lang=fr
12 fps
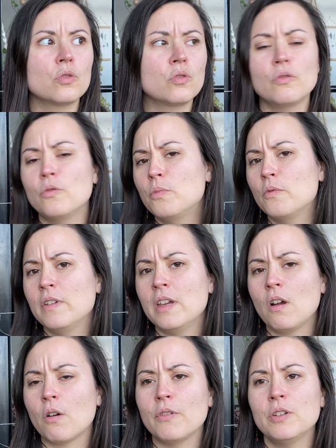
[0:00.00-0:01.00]
que vous
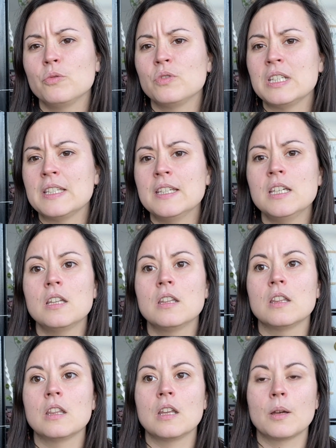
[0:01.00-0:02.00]
pouvez en fait utiliser
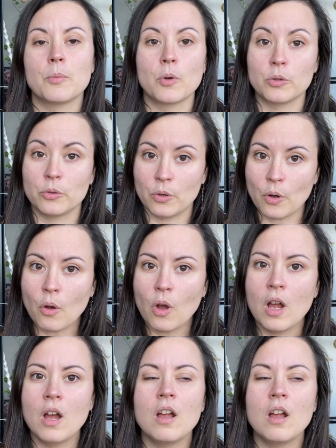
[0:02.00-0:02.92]
n'importe quand.